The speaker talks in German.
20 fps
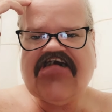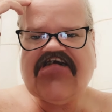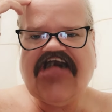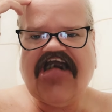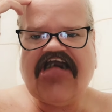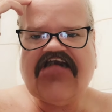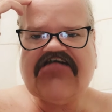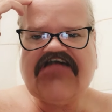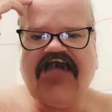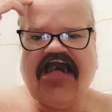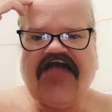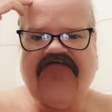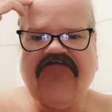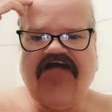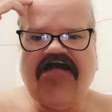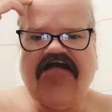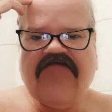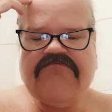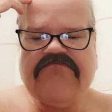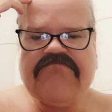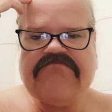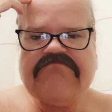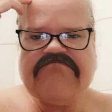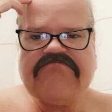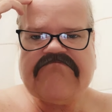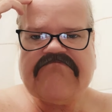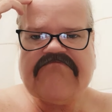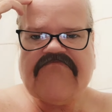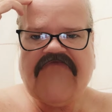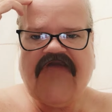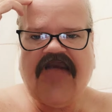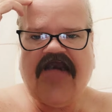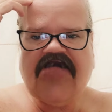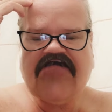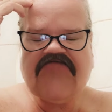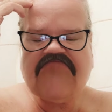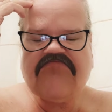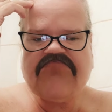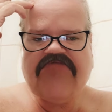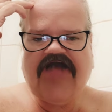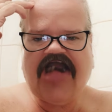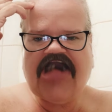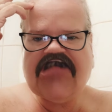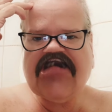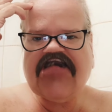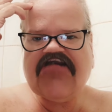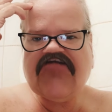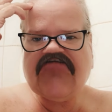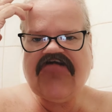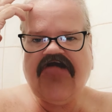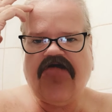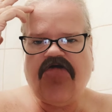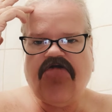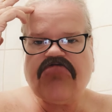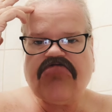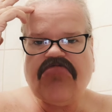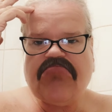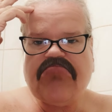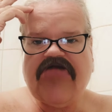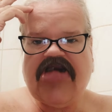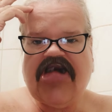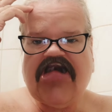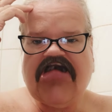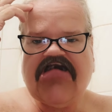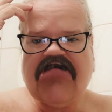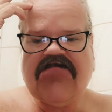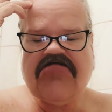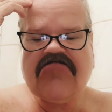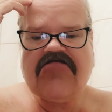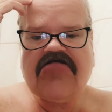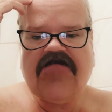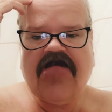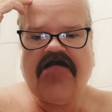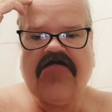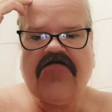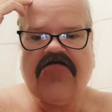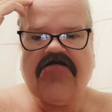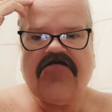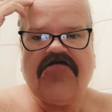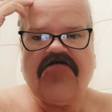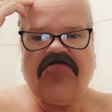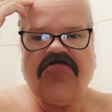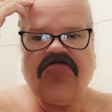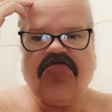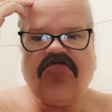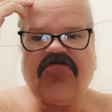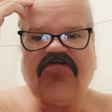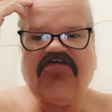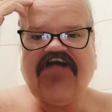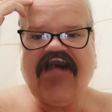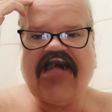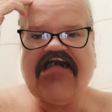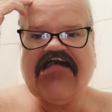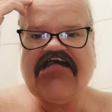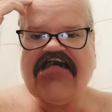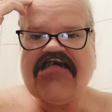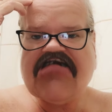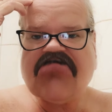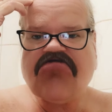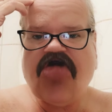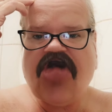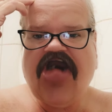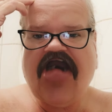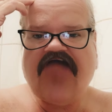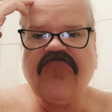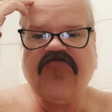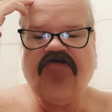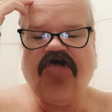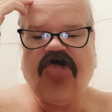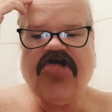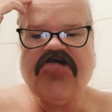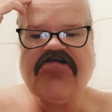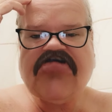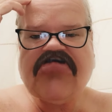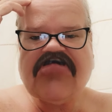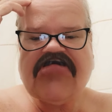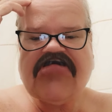Tag da war, ja, Badia ist ja Orthopäde, ja, und zeitgleich euer Freund,